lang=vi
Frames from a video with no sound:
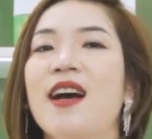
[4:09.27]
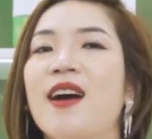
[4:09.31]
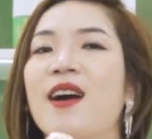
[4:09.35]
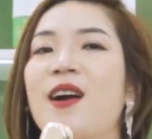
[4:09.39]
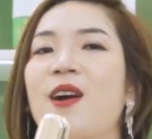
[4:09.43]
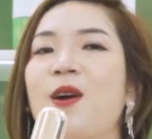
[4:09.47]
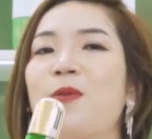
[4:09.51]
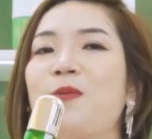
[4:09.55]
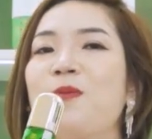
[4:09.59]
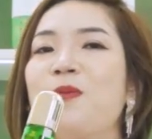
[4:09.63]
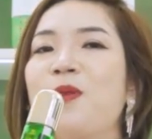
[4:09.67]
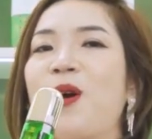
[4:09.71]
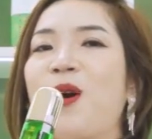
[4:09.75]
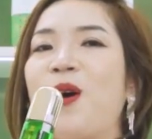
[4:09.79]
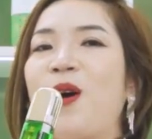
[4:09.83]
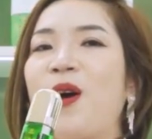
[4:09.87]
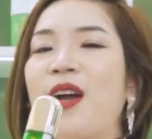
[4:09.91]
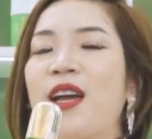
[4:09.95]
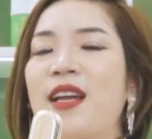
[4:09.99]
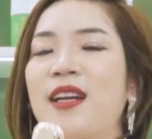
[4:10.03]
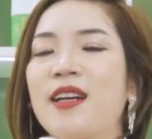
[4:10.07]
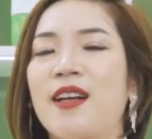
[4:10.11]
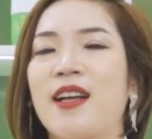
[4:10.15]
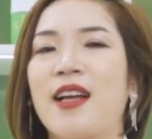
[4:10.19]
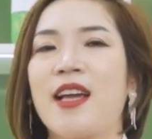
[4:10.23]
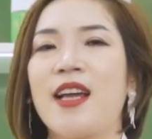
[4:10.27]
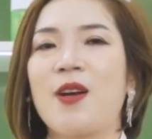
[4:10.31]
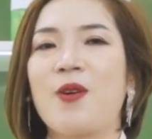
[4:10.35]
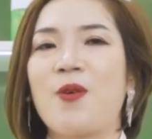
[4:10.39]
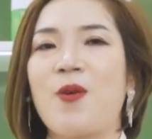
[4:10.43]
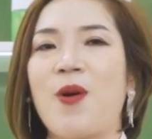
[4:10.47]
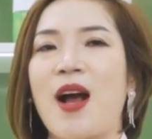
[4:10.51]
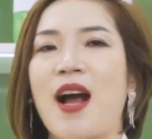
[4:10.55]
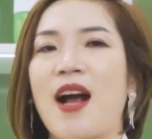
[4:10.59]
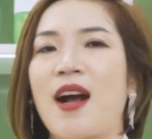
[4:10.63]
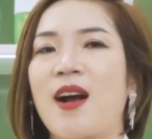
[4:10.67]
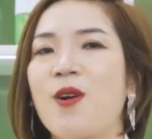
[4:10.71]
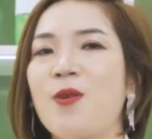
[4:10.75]
không có hết kết
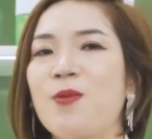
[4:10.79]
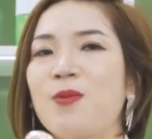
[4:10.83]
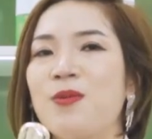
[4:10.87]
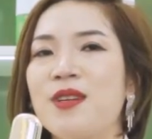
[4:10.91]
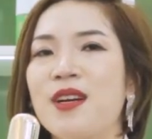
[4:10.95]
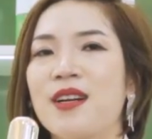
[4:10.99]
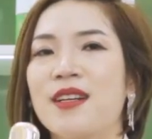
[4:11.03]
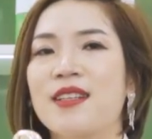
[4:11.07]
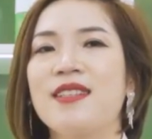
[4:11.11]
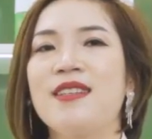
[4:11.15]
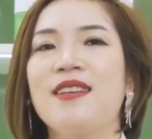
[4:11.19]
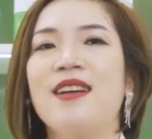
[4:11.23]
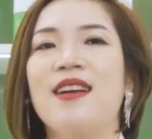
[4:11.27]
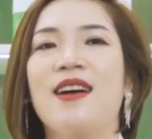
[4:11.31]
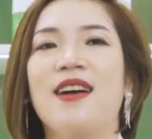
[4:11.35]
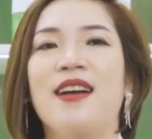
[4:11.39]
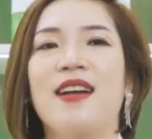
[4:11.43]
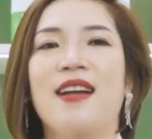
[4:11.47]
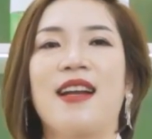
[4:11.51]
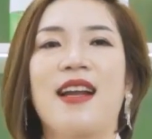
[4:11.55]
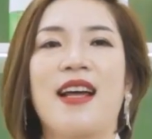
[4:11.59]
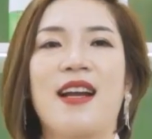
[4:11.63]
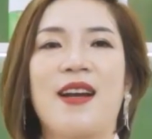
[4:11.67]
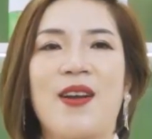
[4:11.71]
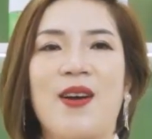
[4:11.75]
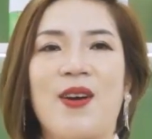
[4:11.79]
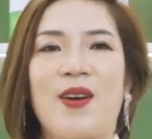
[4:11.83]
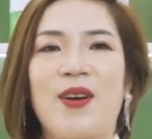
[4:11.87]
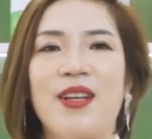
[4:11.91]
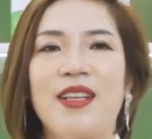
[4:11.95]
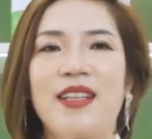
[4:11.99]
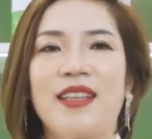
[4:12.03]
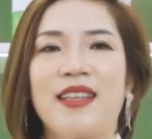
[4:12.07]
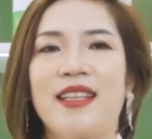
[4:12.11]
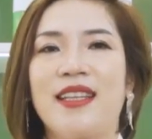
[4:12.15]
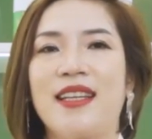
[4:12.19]
quả không được như lời Lan nói